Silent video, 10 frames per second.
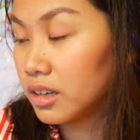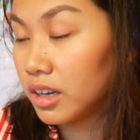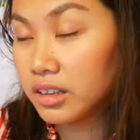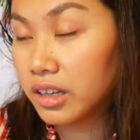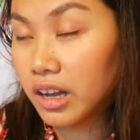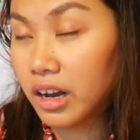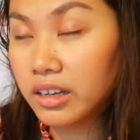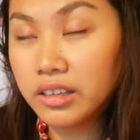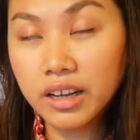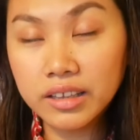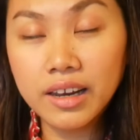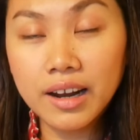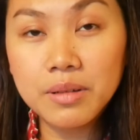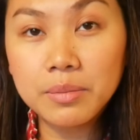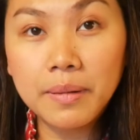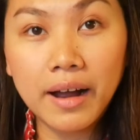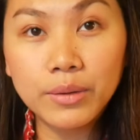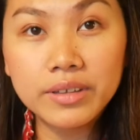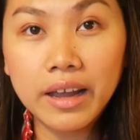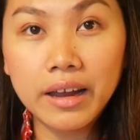hindi ka hindi ka talaga
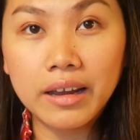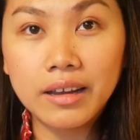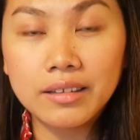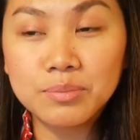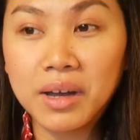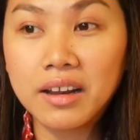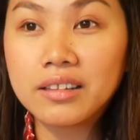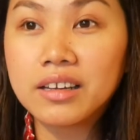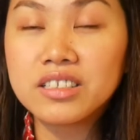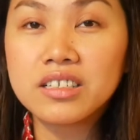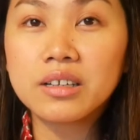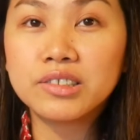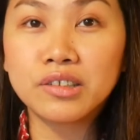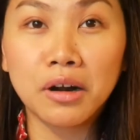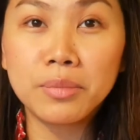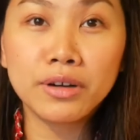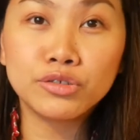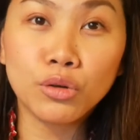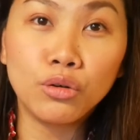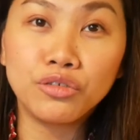mapapagod niya eh. Parang na siyang Starbucks
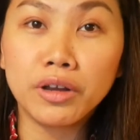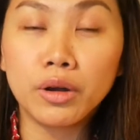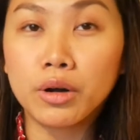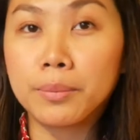coffee or